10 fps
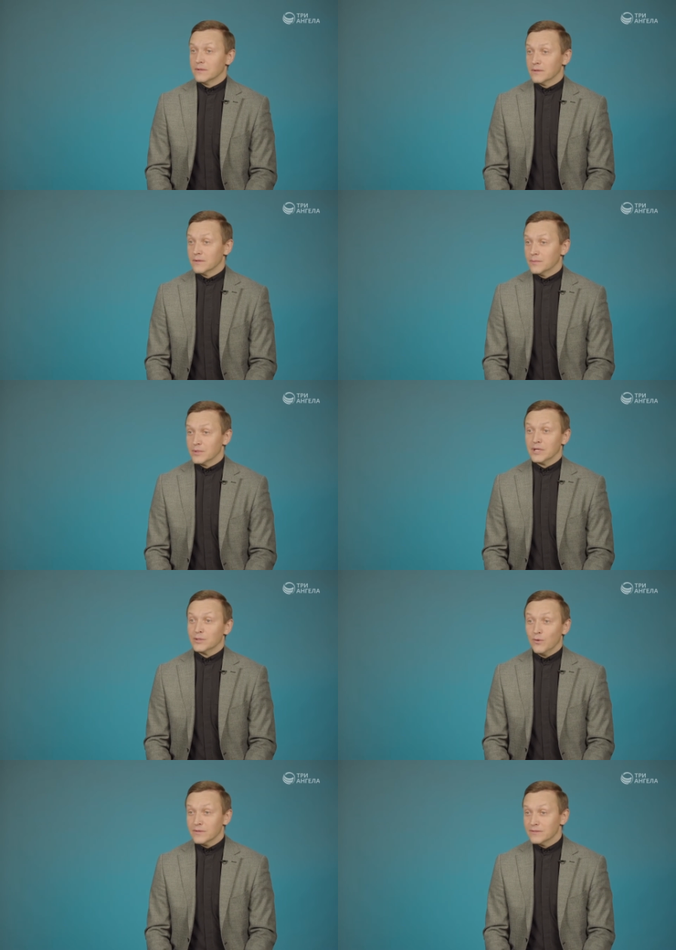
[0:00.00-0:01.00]
э,
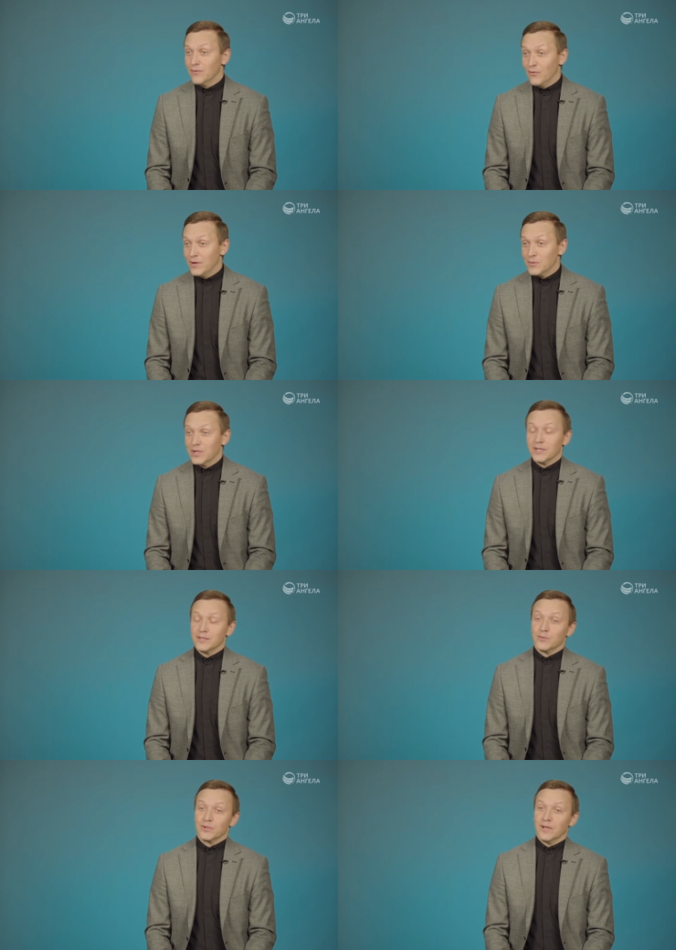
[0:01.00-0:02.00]
подготовиться вовремя к
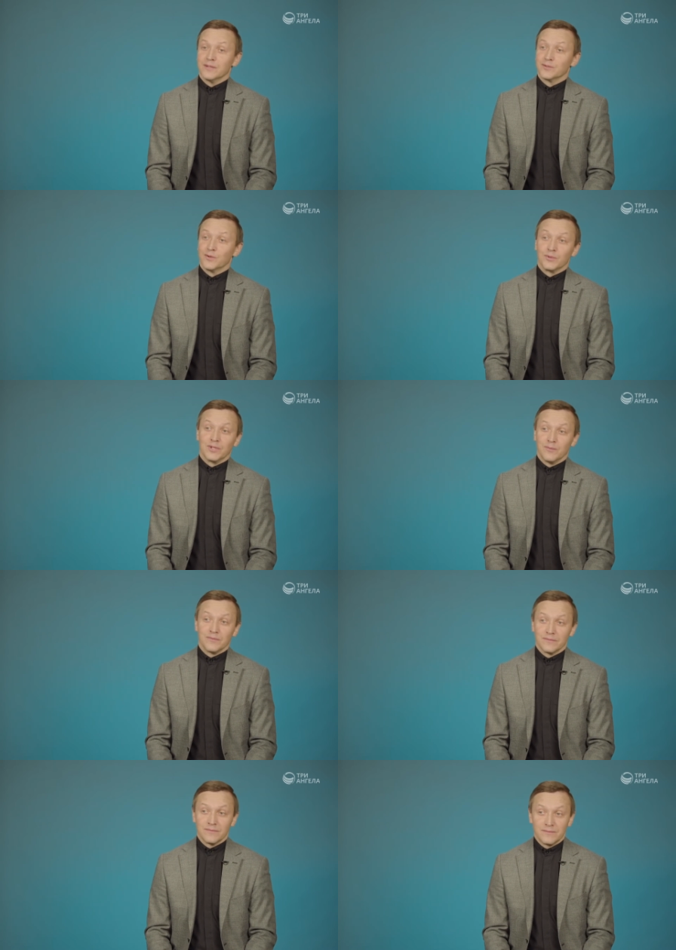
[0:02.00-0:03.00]
этому, да, чтобы
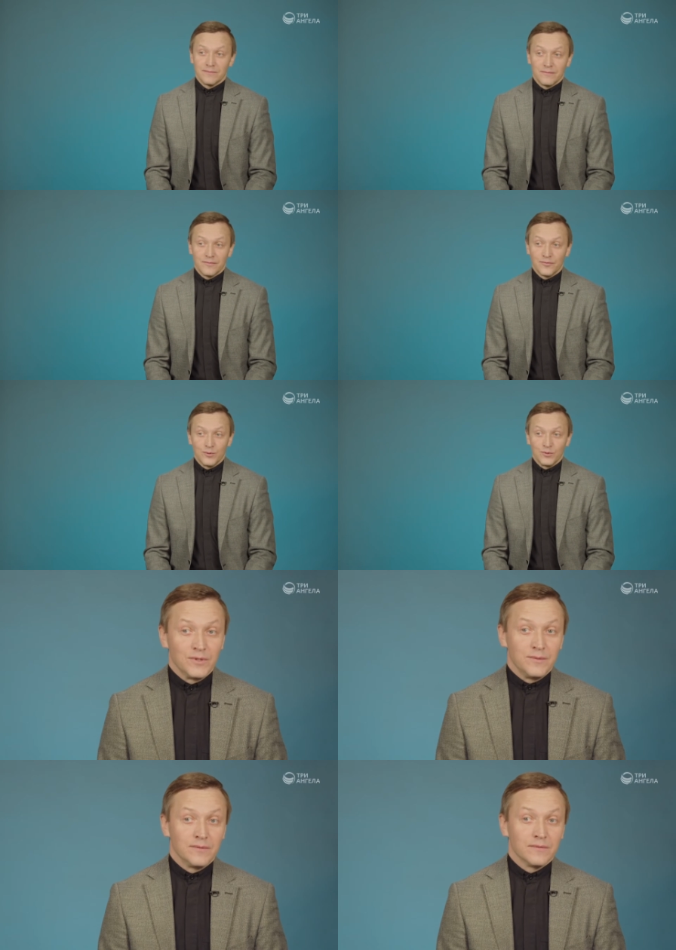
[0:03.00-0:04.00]
там в
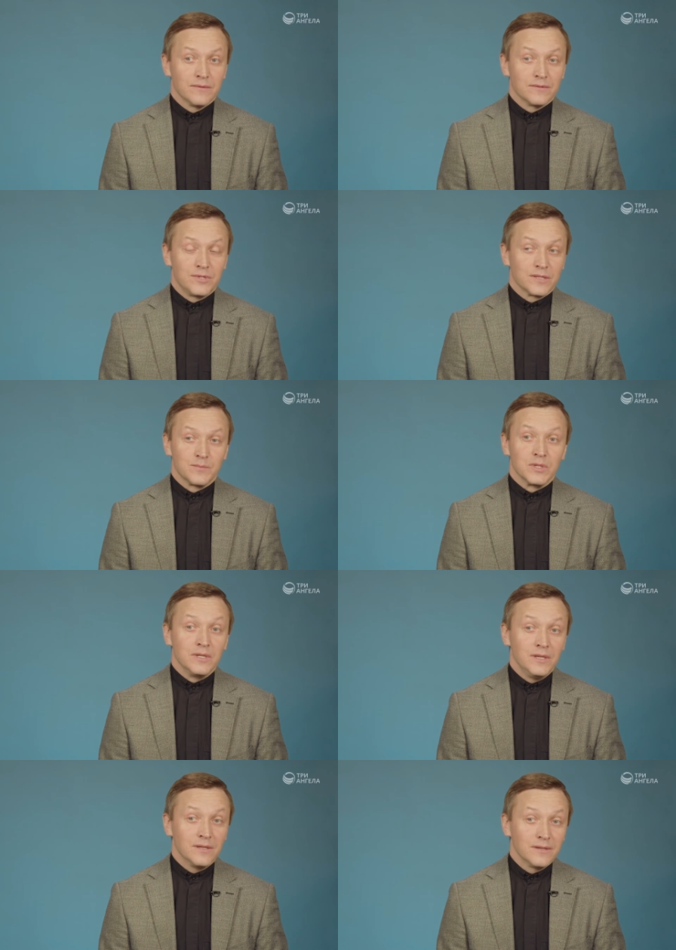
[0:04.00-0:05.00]
трудный э, час
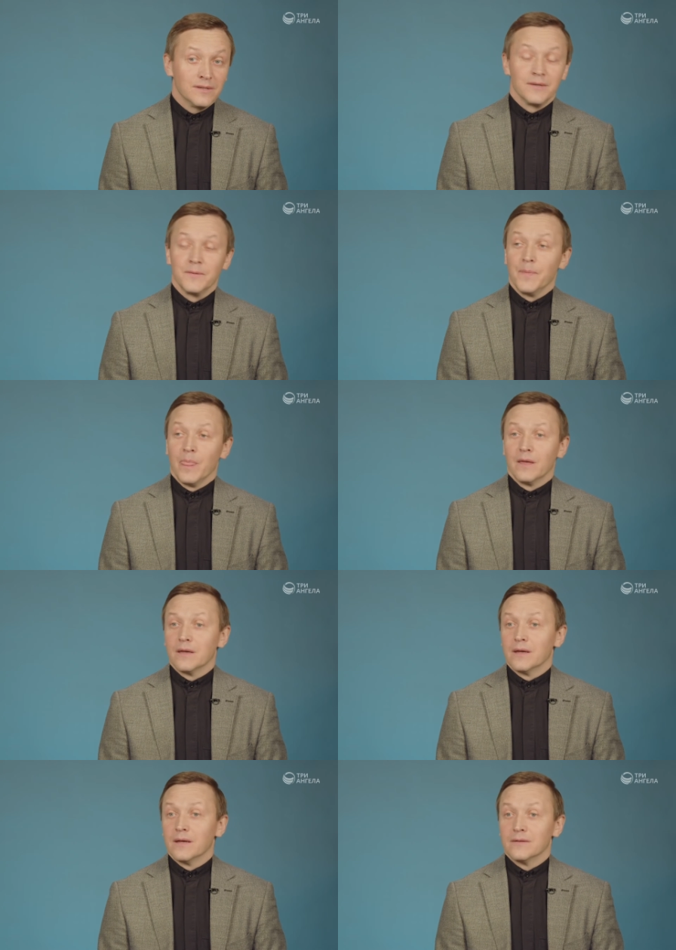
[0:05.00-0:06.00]
беды,
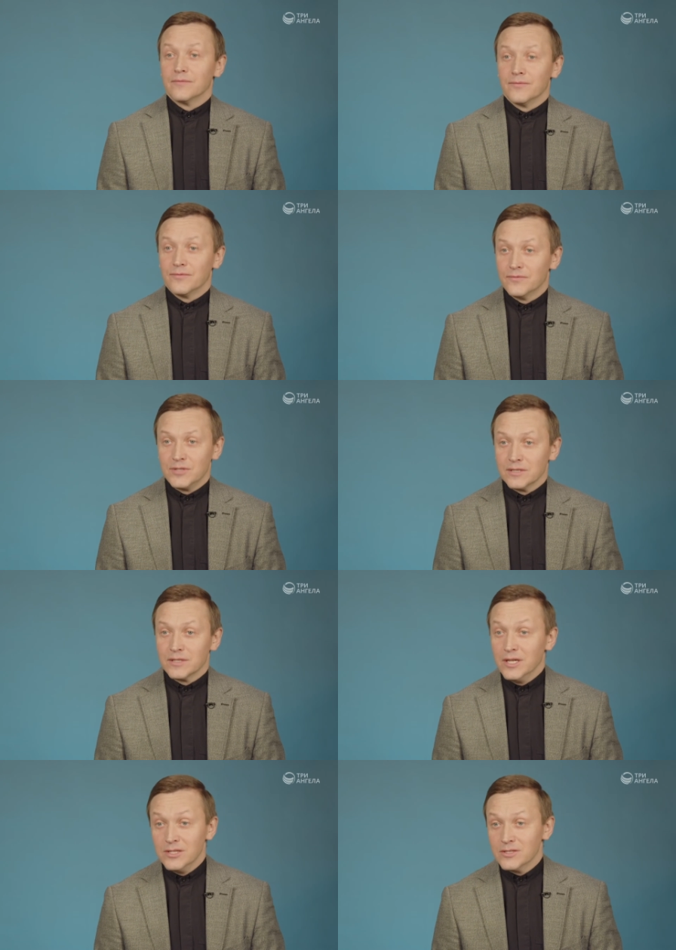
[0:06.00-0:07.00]
а, в час
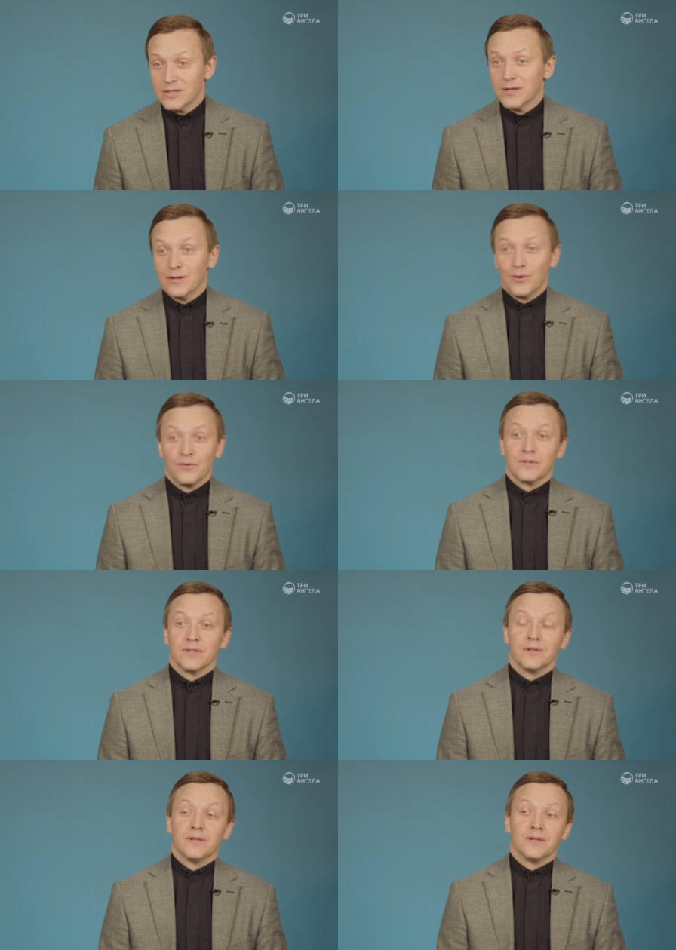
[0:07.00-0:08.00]
кризиса
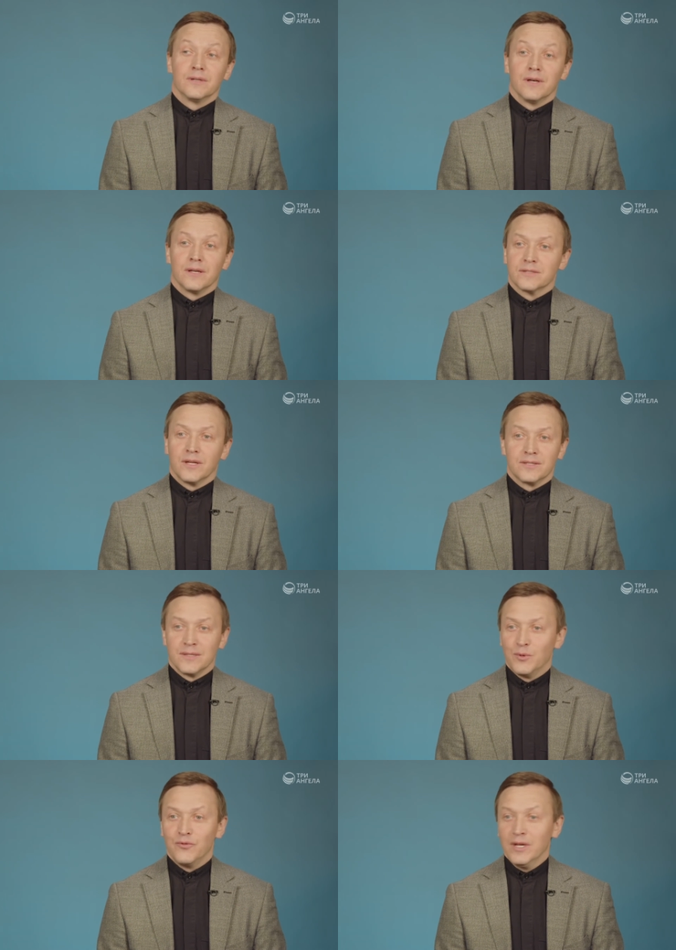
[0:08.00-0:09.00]
какого-то
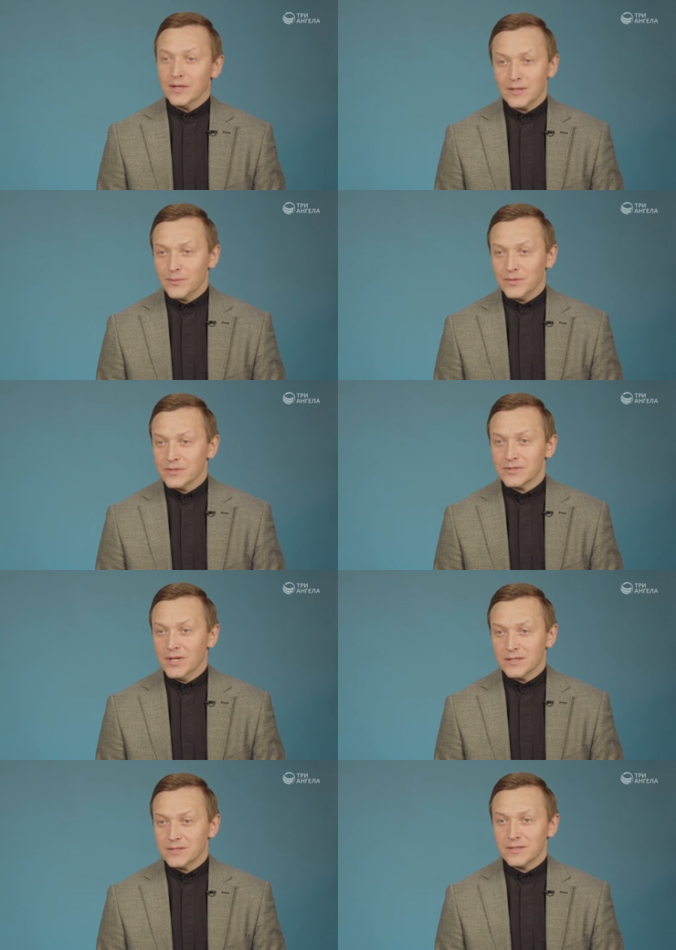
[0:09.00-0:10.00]
остаться ему верным, не
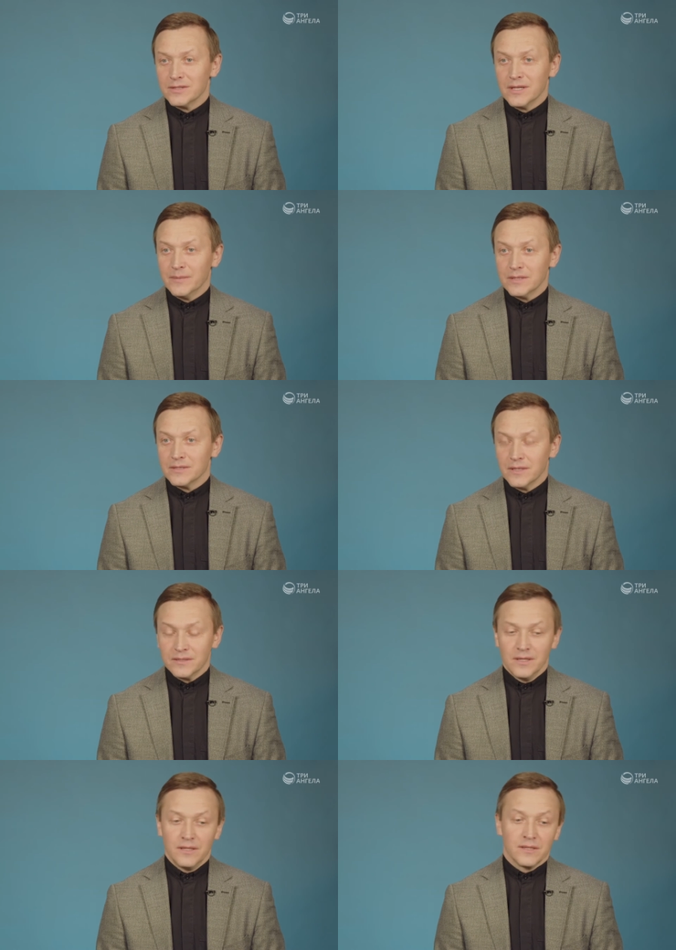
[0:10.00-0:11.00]
сдаться, не сломаться и
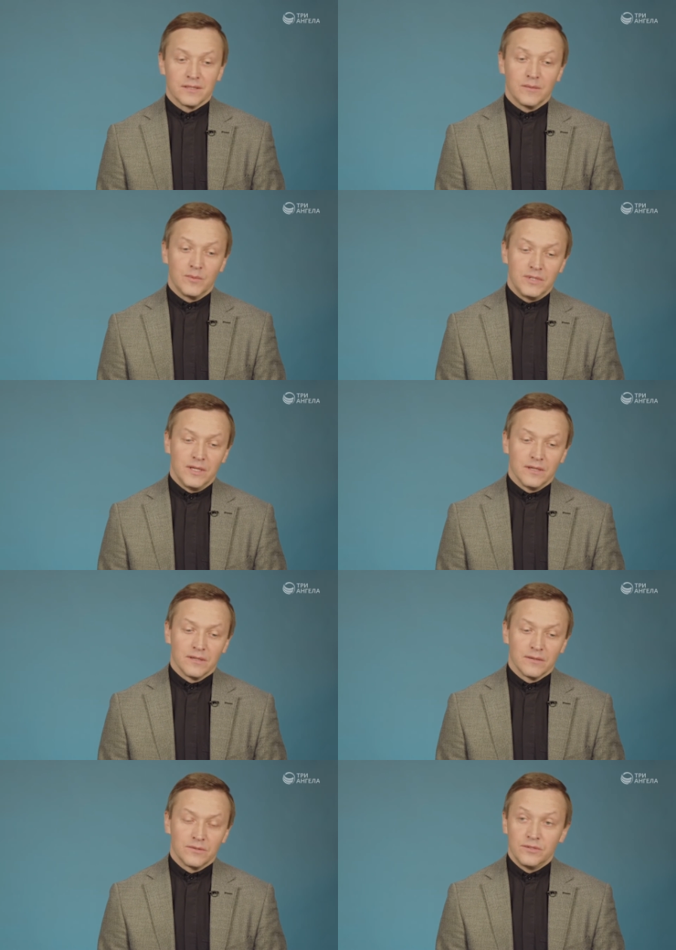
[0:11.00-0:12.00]
так далее. На самом
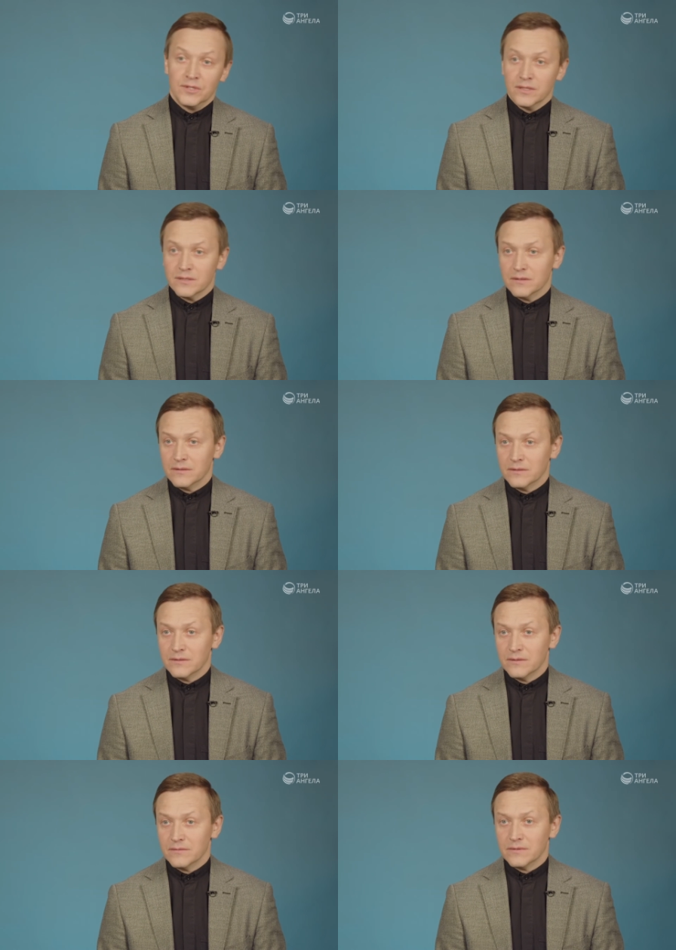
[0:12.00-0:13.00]
деле очень часто
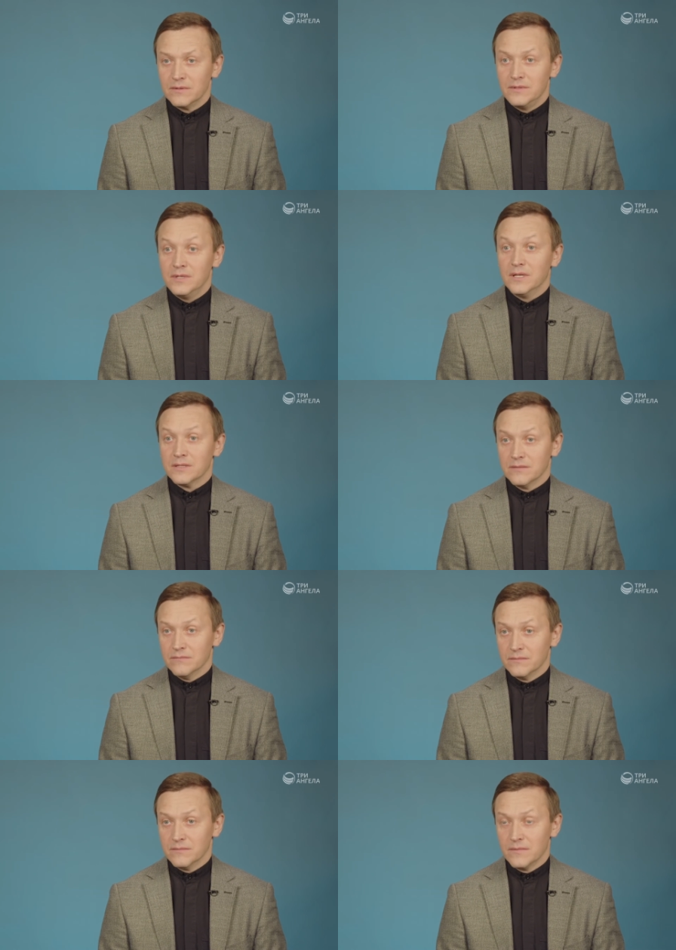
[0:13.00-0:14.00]
вот интересом